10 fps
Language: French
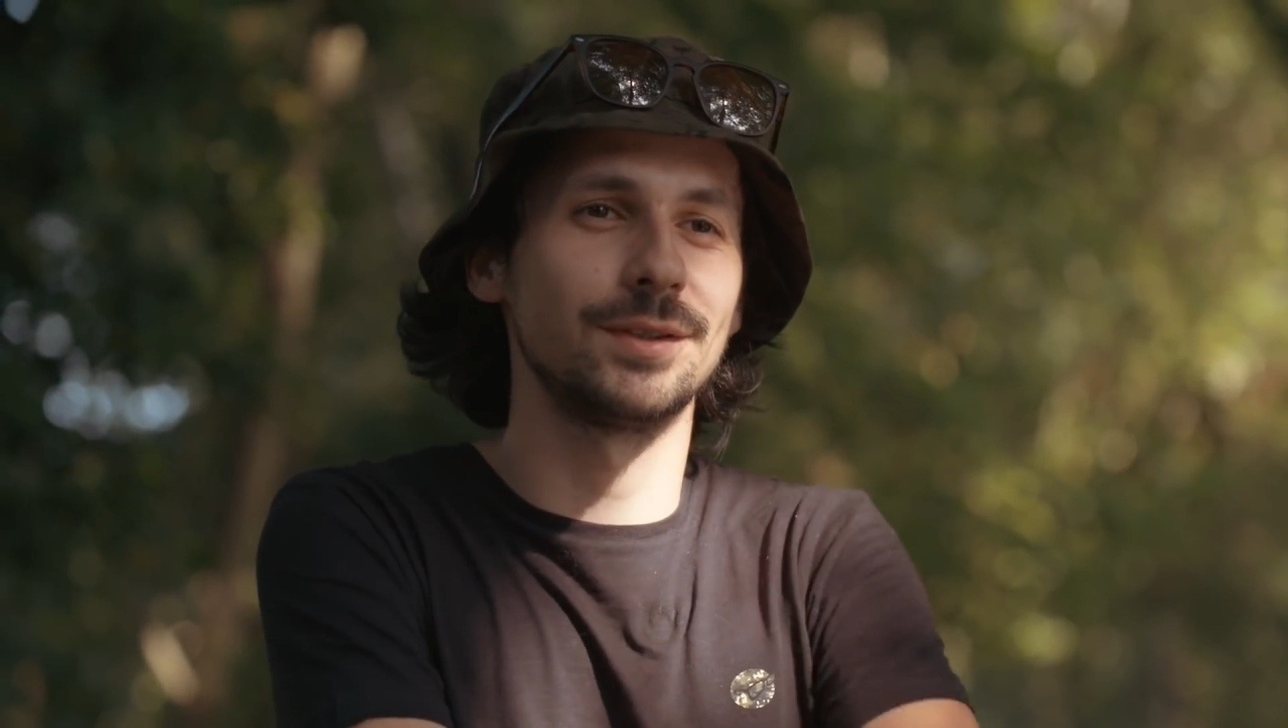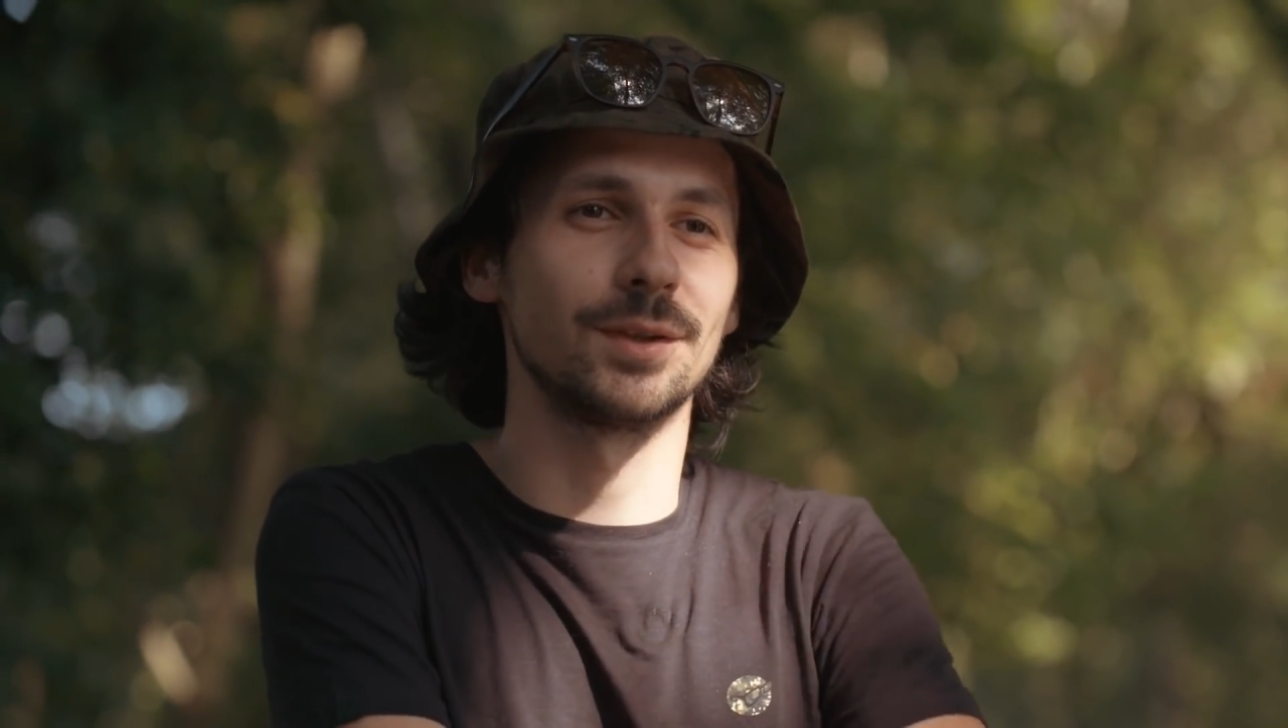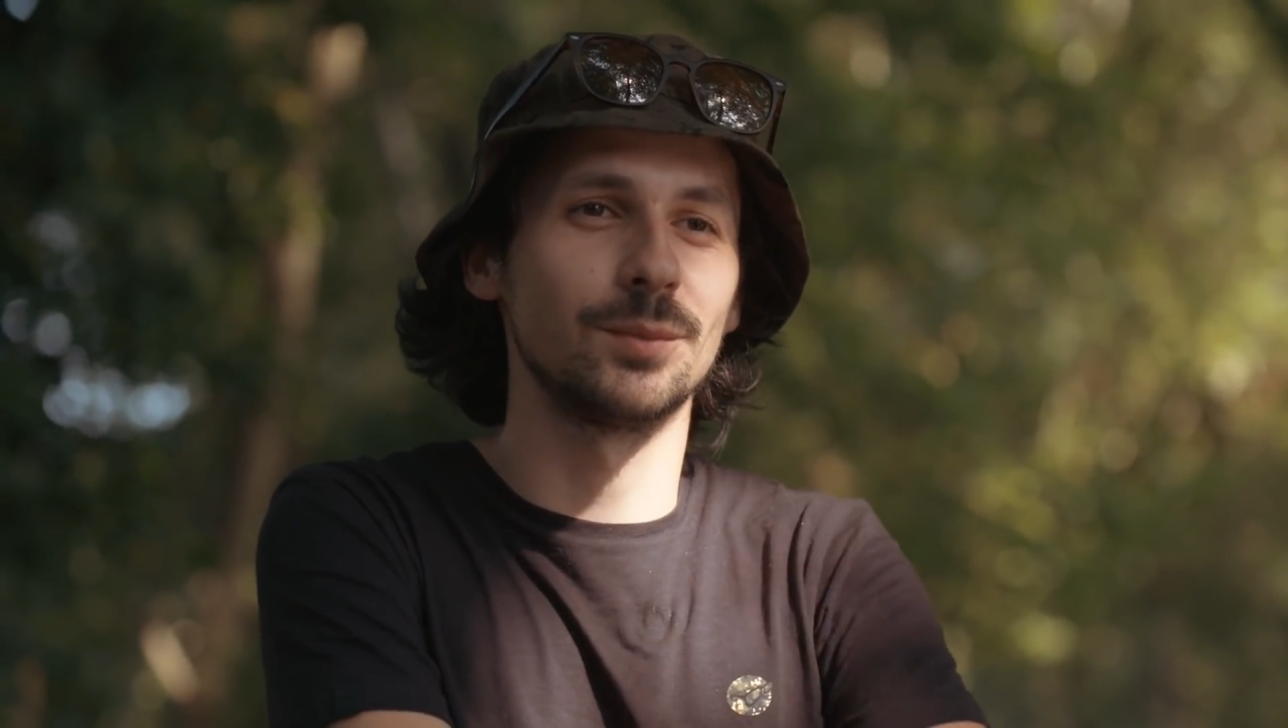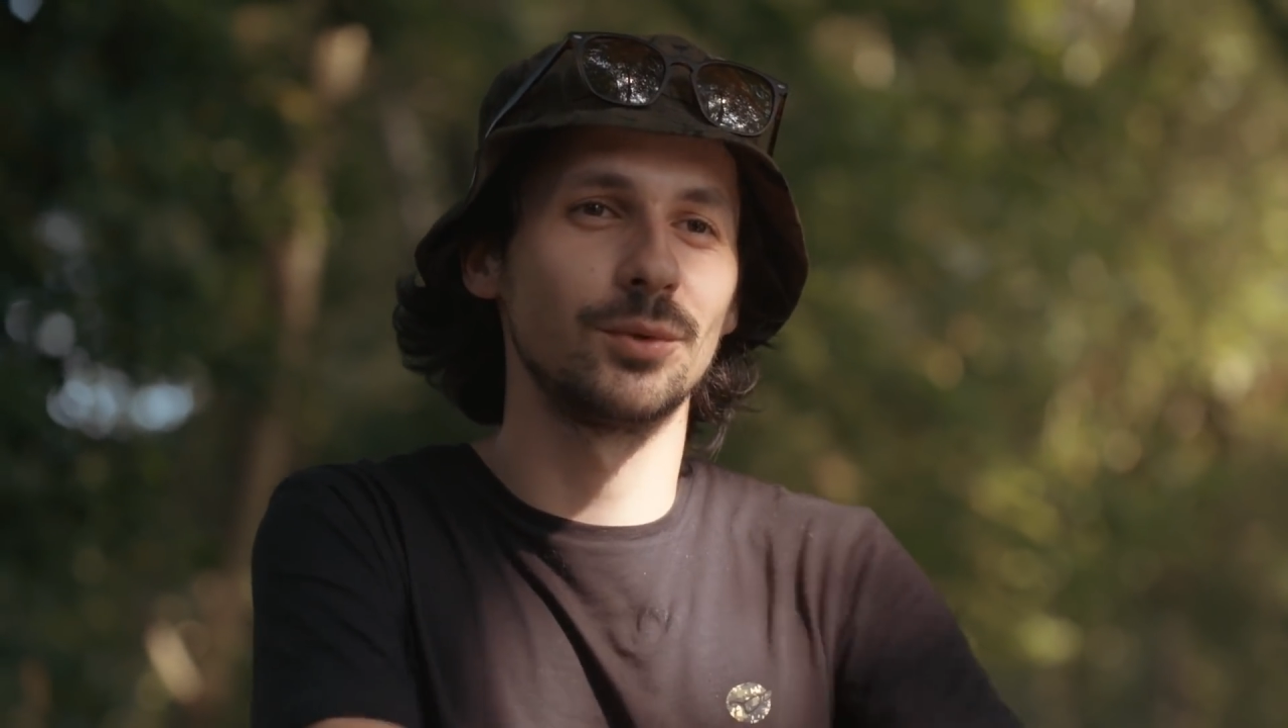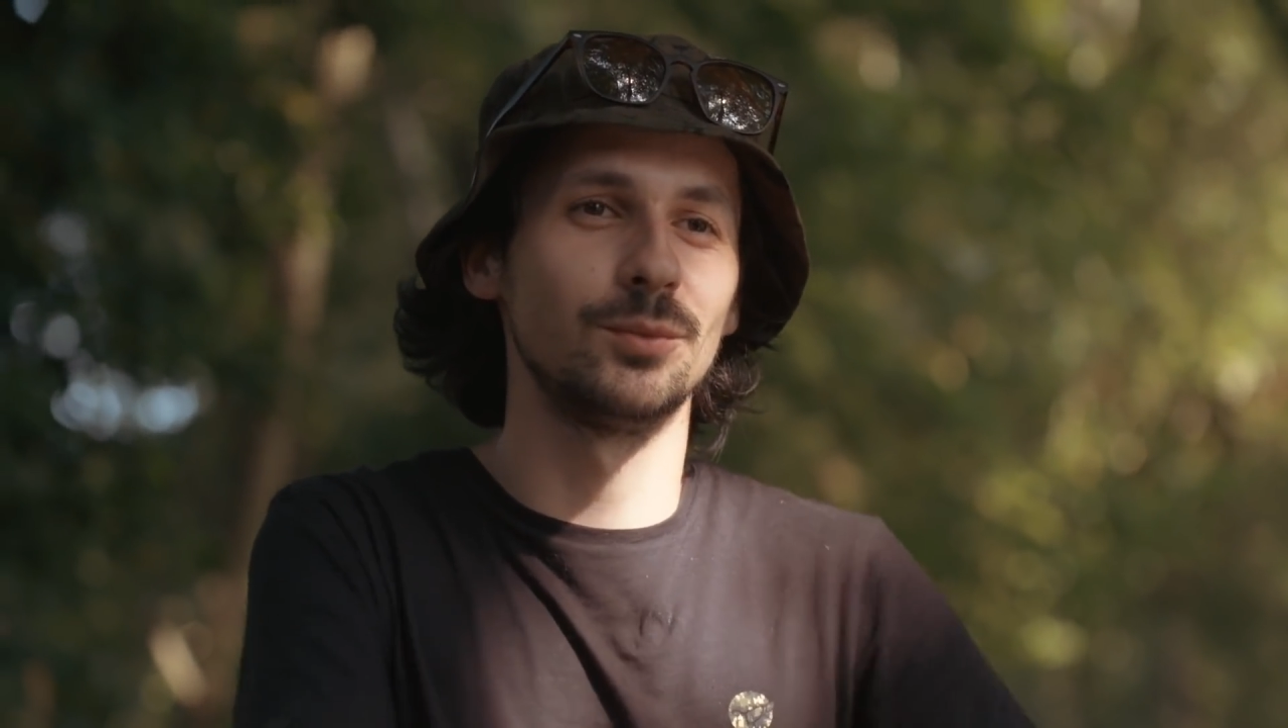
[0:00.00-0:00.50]

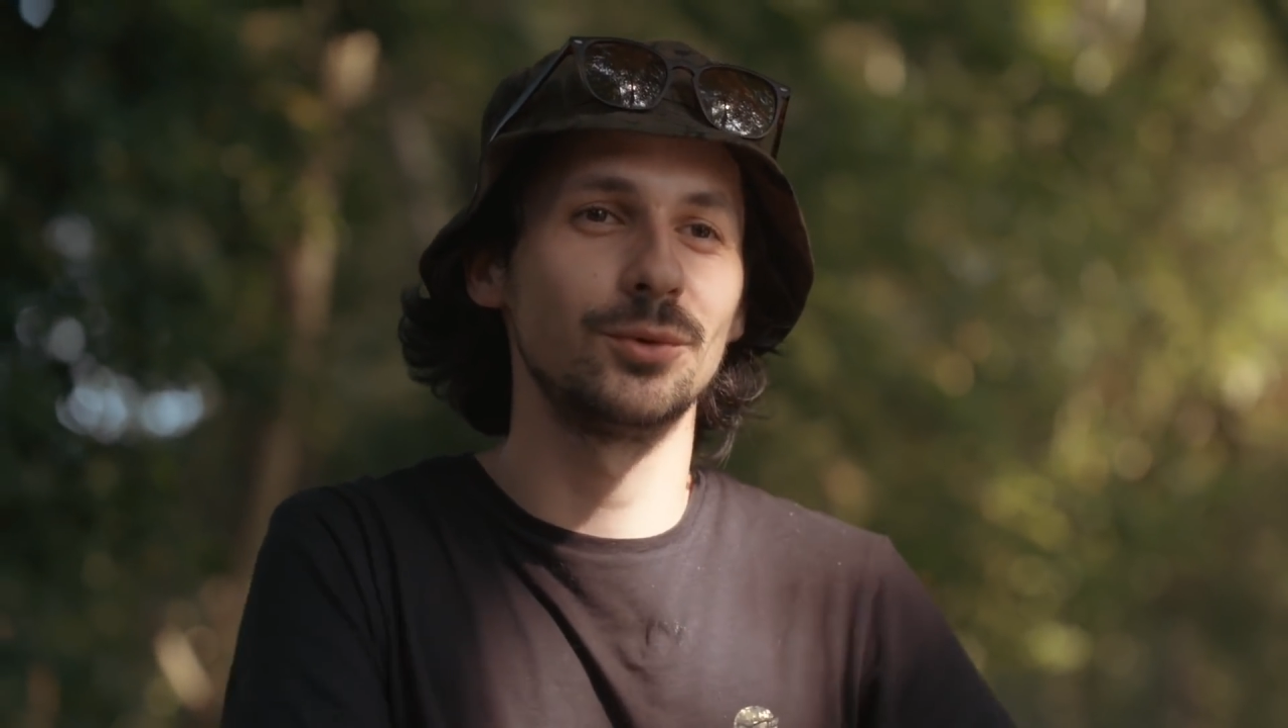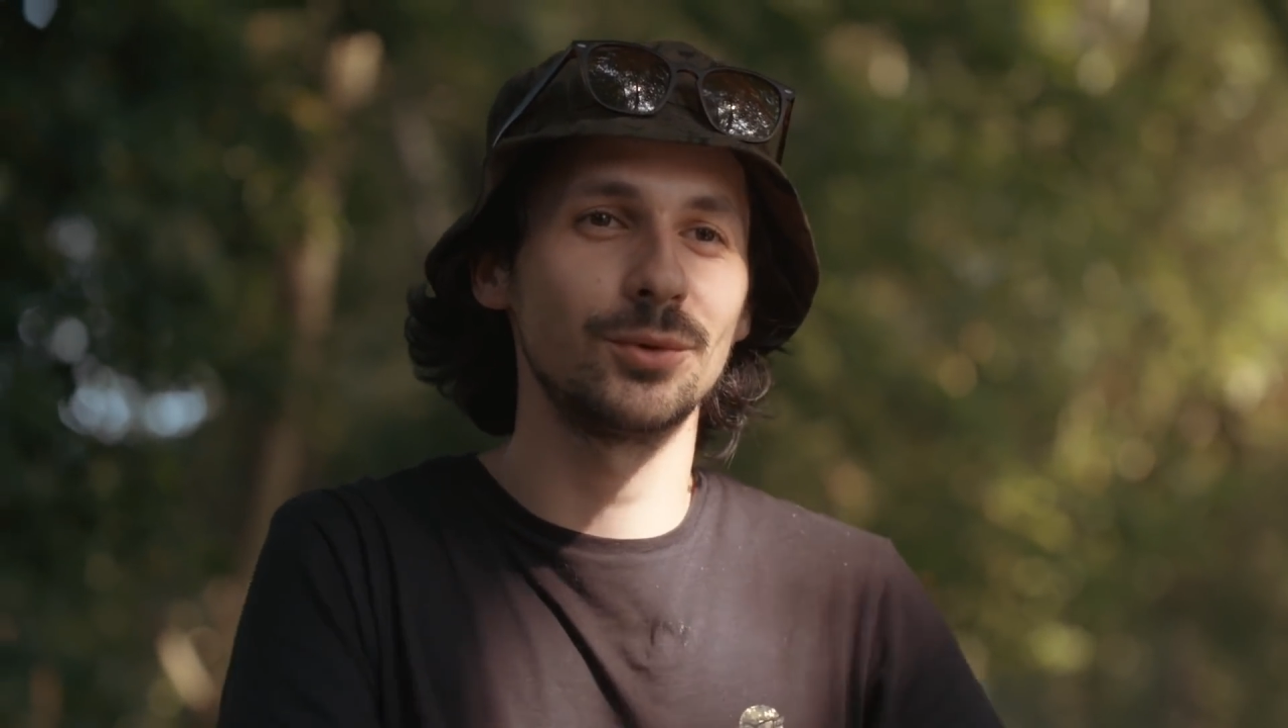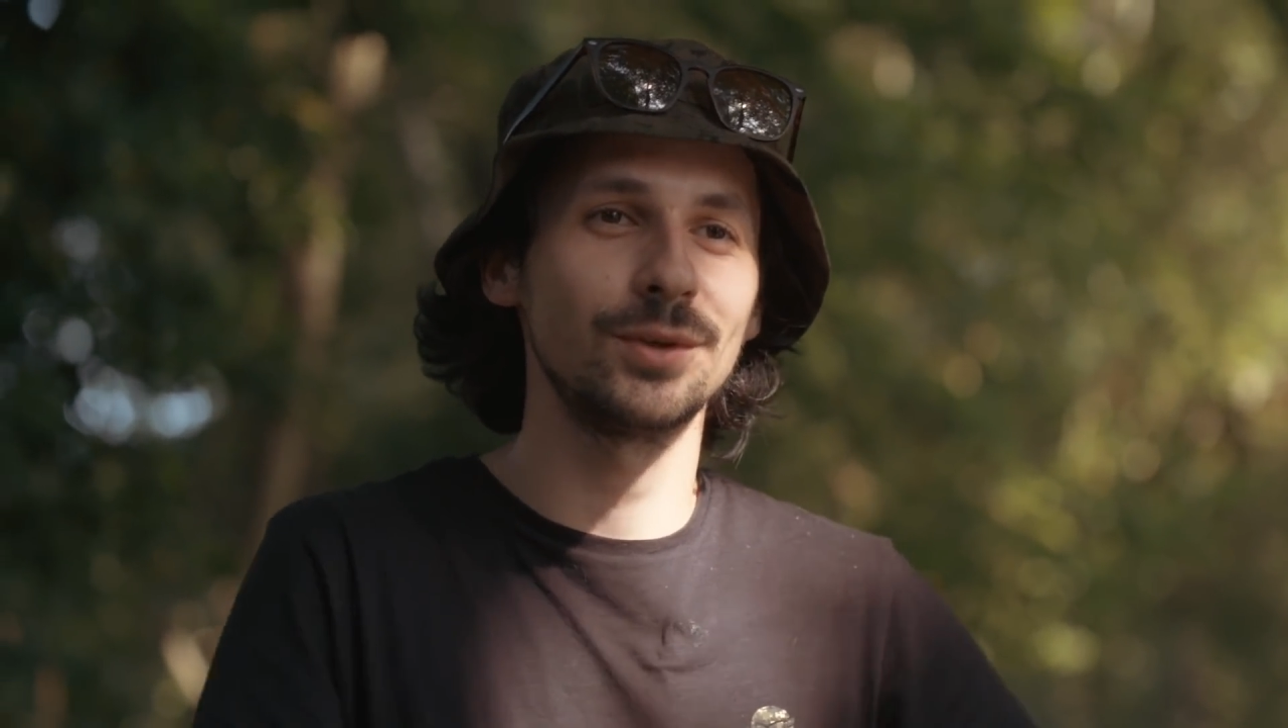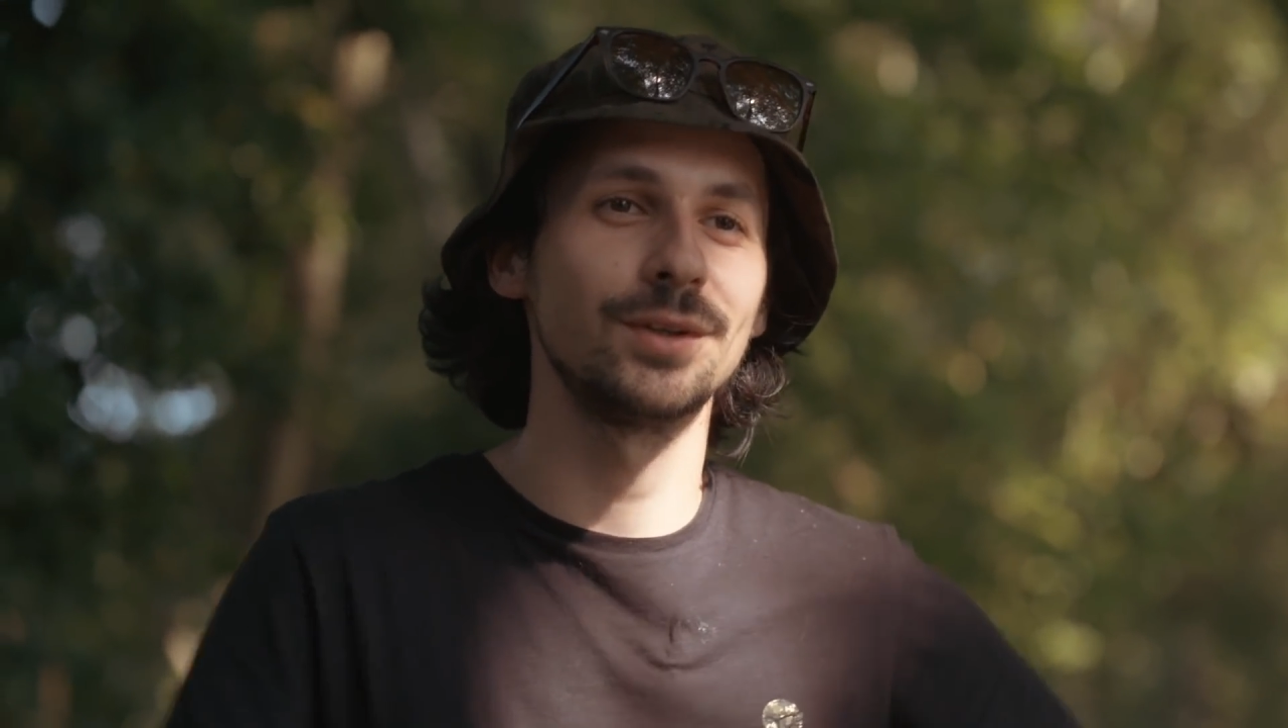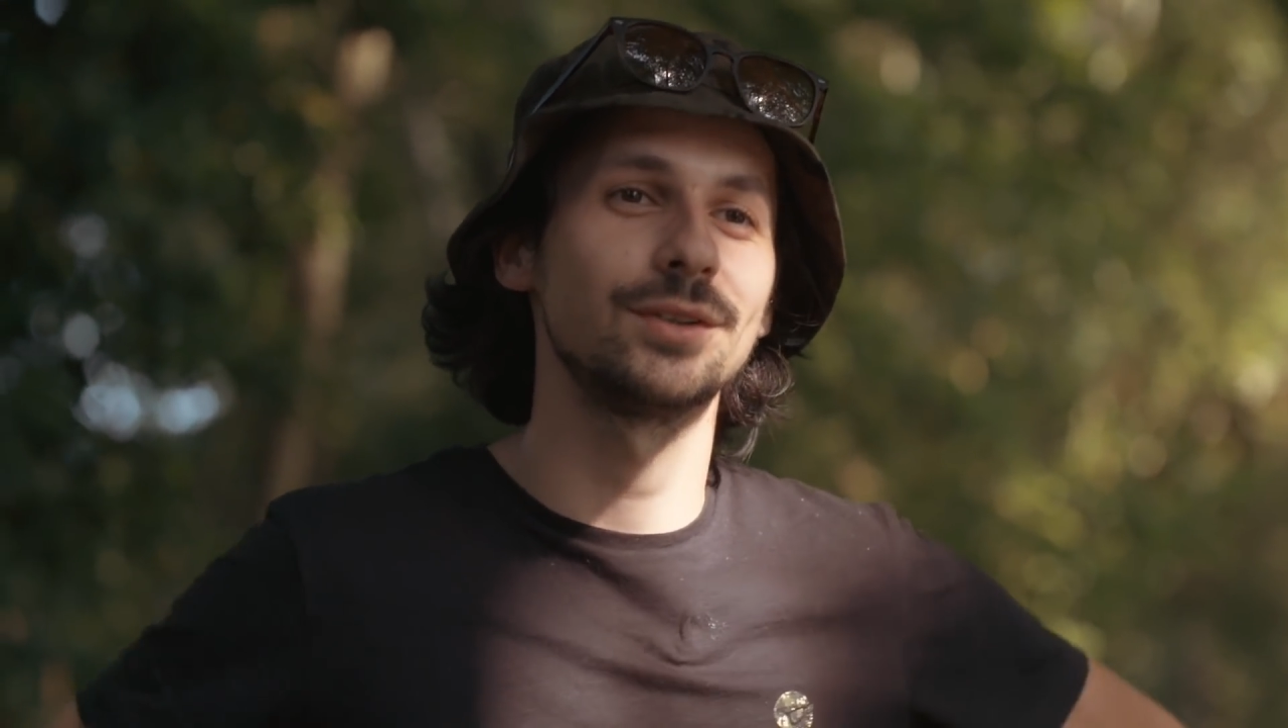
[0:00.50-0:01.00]
c'était un peu mieux.